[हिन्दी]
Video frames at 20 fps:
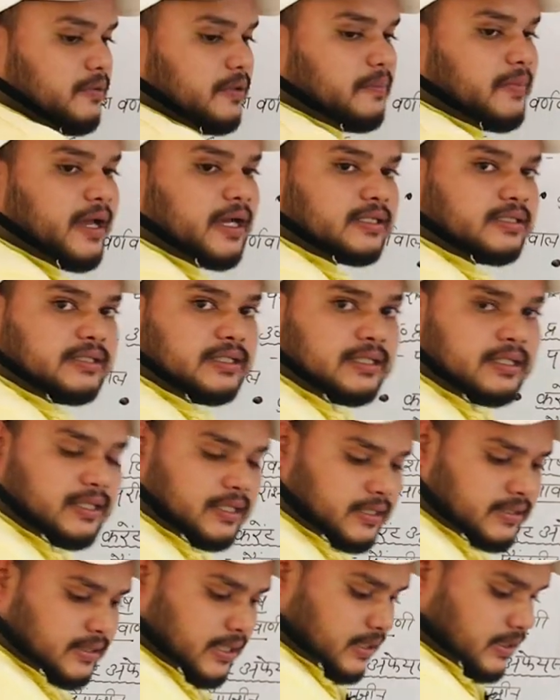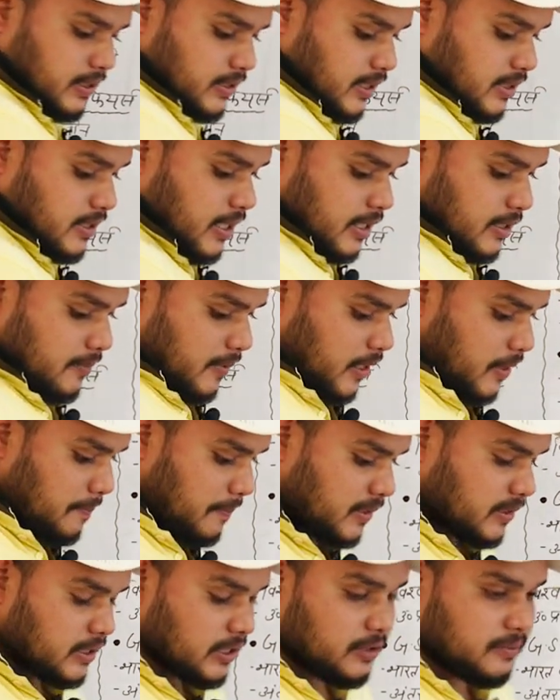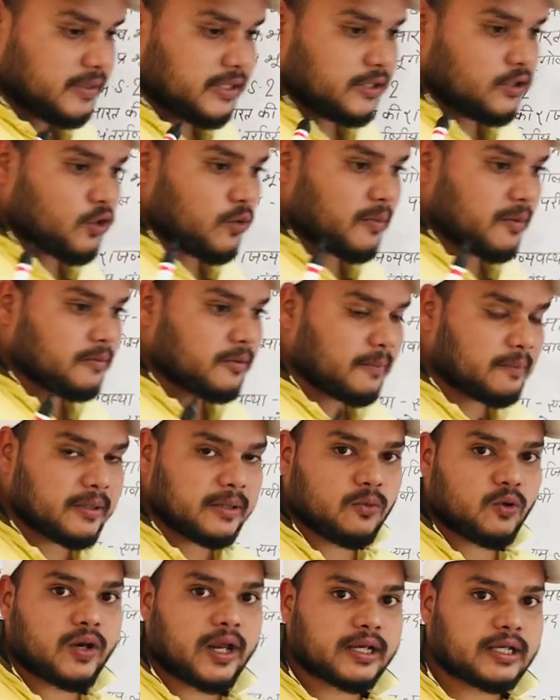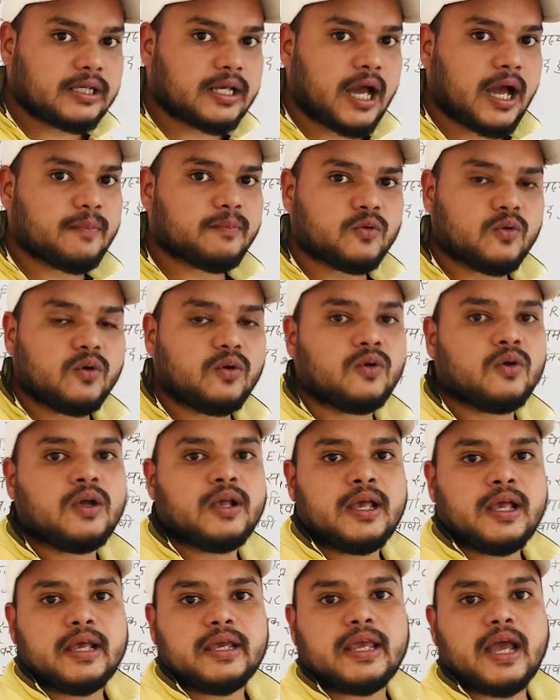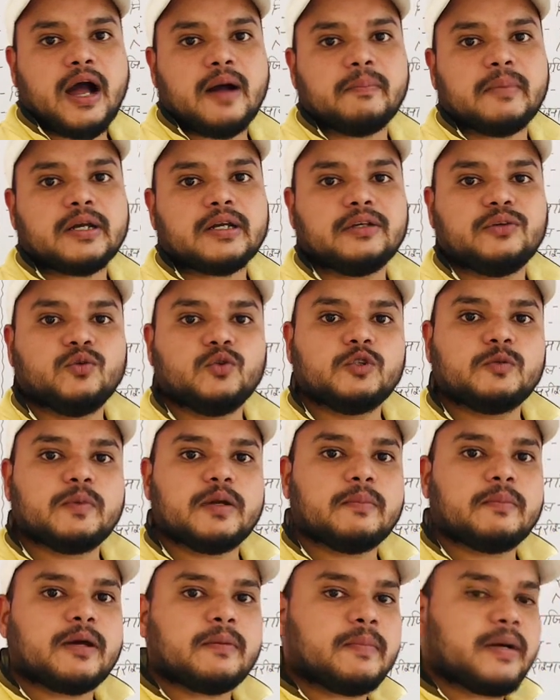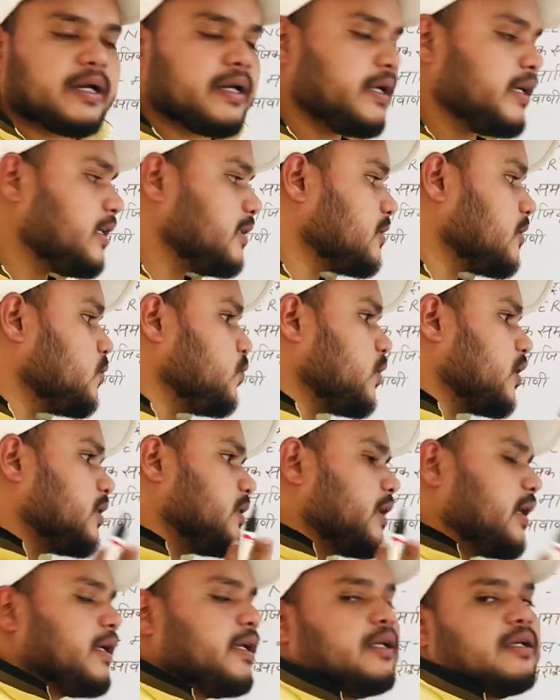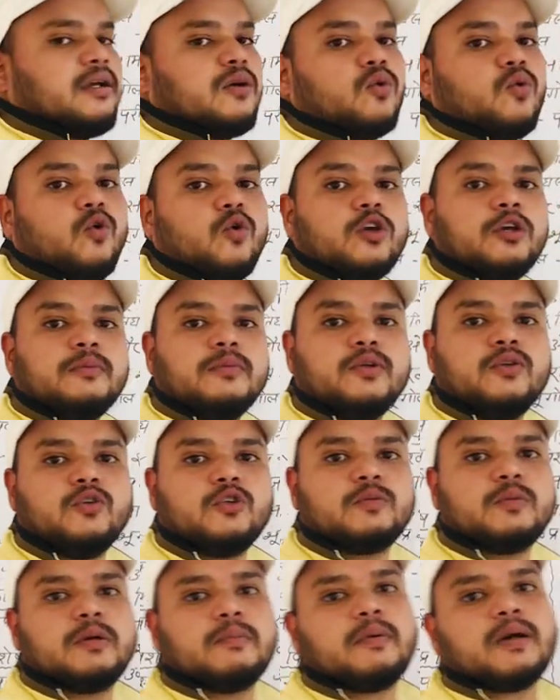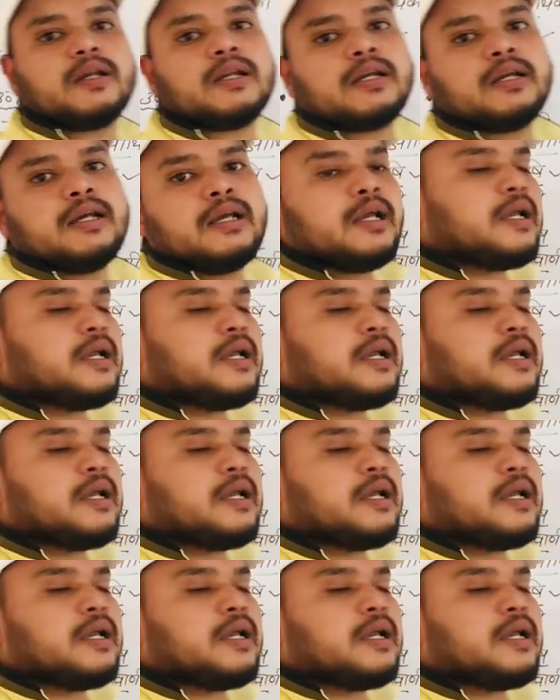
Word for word: भी मैगजीन ले सकते हैं जैसा कि मैंने पिछली वीडियो में भी अपने बोला कि आपको यहाँ पर न्यूज़पेपर पढ़ने की ज़रूरत नहीं है कोई भी न्यूज़पेपर